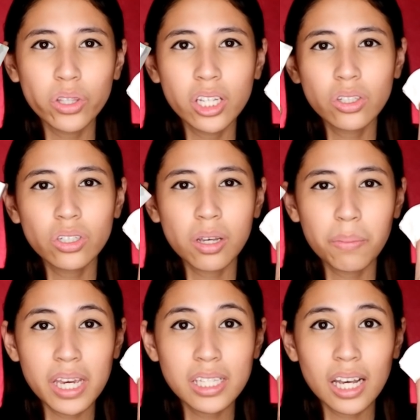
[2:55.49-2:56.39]
ko dito sa
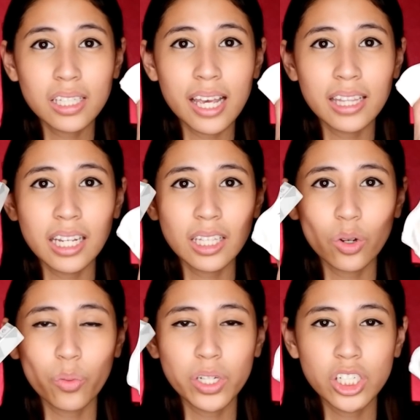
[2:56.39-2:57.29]
may isang set na
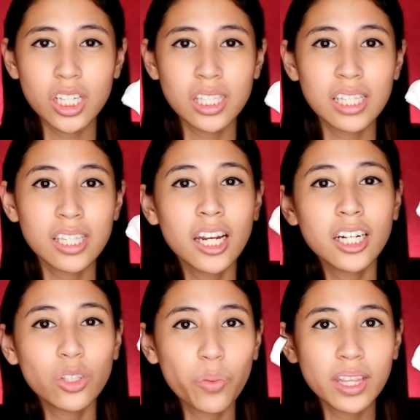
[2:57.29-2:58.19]
to which is
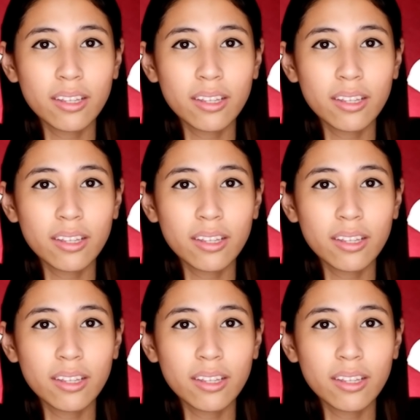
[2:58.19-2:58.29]
625